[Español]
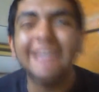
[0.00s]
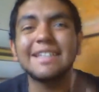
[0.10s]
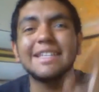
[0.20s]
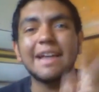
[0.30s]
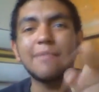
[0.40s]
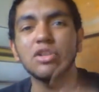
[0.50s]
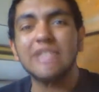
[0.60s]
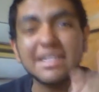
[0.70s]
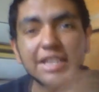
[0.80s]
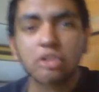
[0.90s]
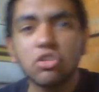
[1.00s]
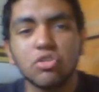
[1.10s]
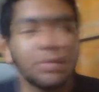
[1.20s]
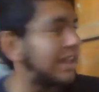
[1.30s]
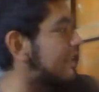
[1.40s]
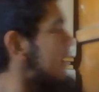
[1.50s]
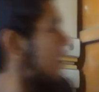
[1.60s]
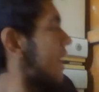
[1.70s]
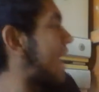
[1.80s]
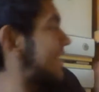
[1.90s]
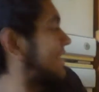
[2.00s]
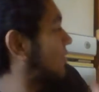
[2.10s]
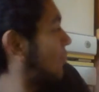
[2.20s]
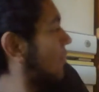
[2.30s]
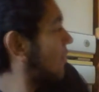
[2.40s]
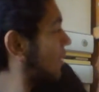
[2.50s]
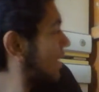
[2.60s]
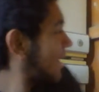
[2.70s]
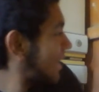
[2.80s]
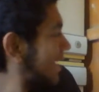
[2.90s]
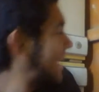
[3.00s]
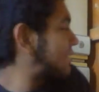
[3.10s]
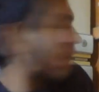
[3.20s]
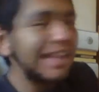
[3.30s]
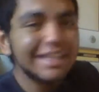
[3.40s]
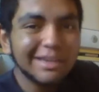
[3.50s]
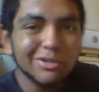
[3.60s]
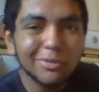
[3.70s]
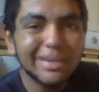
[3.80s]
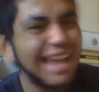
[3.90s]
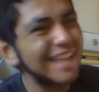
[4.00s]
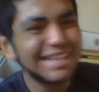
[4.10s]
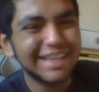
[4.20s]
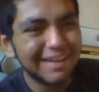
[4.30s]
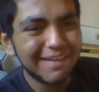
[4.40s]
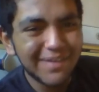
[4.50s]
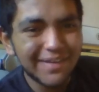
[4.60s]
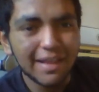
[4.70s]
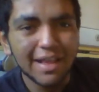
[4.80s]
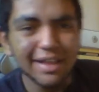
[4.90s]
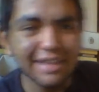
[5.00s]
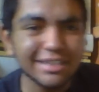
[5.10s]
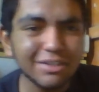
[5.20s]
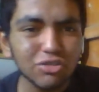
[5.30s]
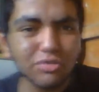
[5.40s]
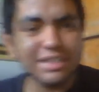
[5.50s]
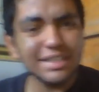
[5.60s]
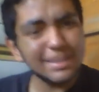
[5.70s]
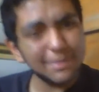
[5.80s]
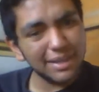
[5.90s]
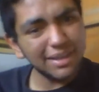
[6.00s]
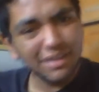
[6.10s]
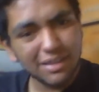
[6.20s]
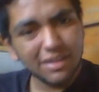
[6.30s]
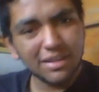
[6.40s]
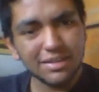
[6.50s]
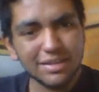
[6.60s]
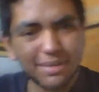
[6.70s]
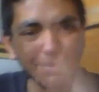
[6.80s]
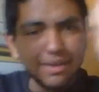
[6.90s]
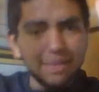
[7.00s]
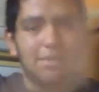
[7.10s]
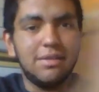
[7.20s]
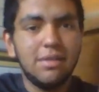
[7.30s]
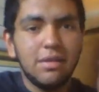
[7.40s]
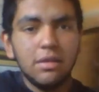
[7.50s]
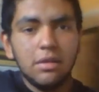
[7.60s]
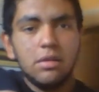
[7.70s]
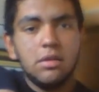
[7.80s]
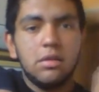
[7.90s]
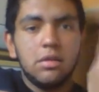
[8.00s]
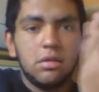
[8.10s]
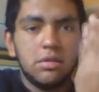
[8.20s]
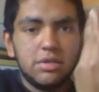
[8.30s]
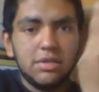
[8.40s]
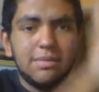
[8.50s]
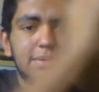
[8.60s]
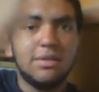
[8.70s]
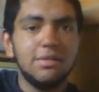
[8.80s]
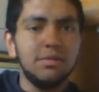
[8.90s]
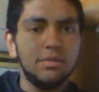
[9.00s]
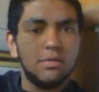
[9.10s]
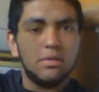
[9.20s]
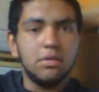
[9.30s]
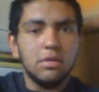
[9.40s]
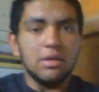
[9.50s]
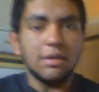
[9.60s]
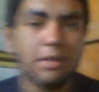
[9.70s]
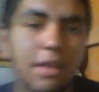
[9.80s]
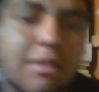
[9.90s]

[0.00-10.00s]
para que sigamos haciendo subir esto. Esto, hay que hacerlo subir, hay que seguir hacerlo subir. ¿Sí se ve? ¿Sí se ve? ¿Sí se ve, no? A